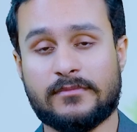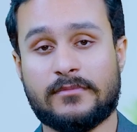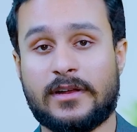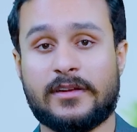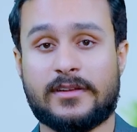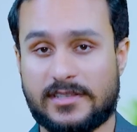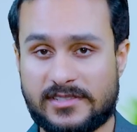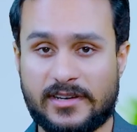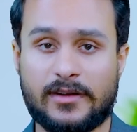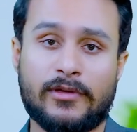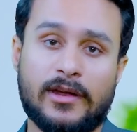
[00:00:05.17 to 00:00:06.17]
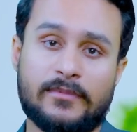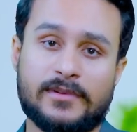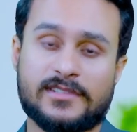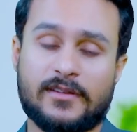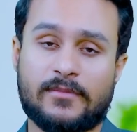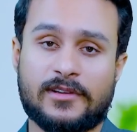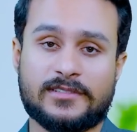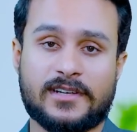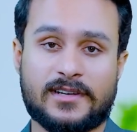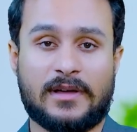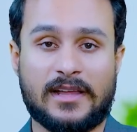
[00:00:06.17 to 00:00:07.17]
बड़े ट्रस्टेड डेवलपर्स का
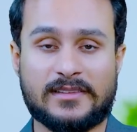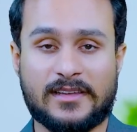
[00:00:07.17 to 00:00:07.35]
प्रोजेक्ट बात